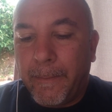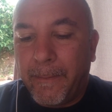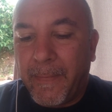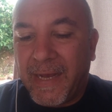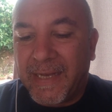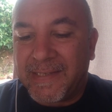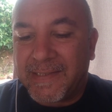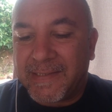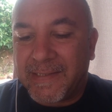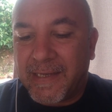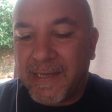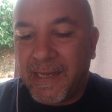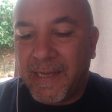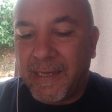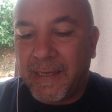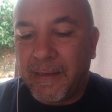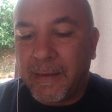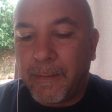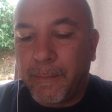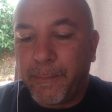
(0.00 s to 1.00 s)
Mas
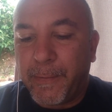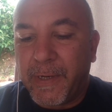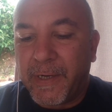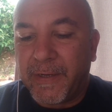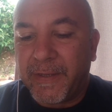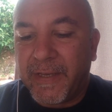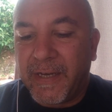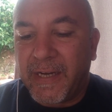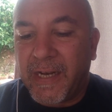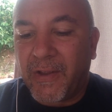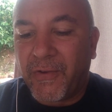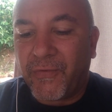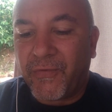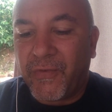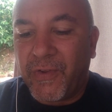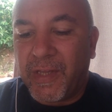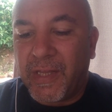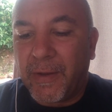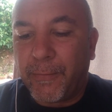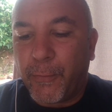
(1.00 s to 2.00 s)
quem perder a
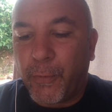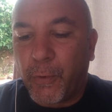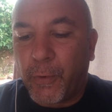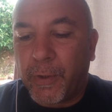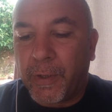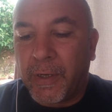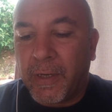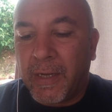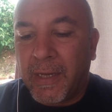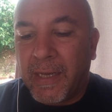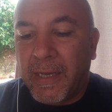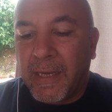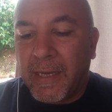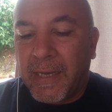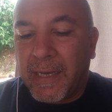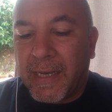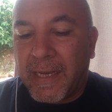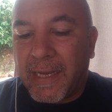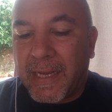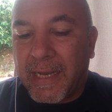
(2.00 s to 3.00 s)
vida por
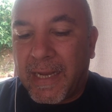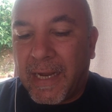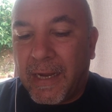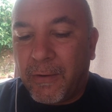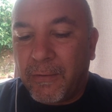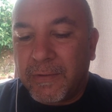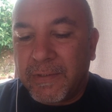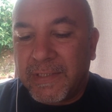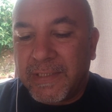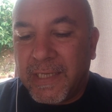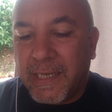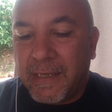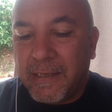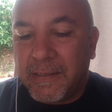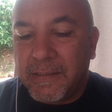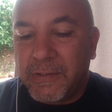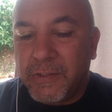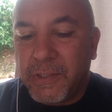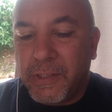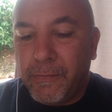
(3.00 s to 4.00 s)

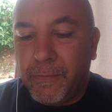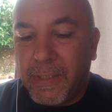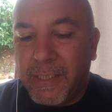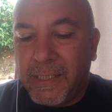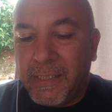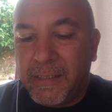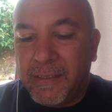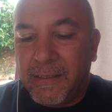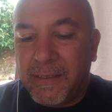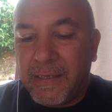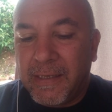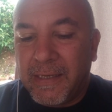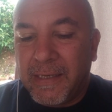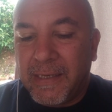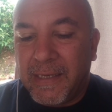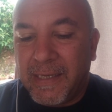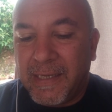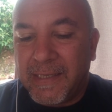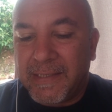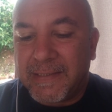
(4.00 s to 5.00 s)
causa de mim,
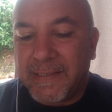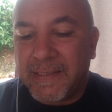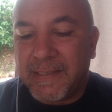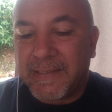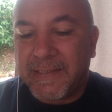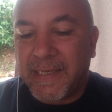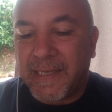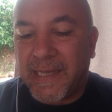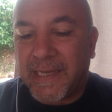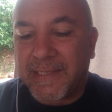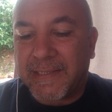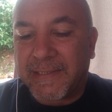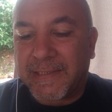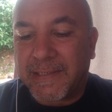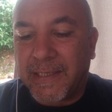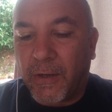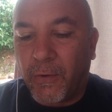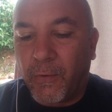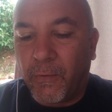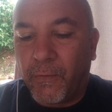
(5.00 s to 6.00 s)
esse será
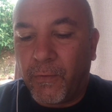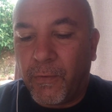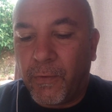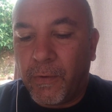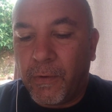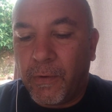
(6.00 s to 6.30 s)
salvo.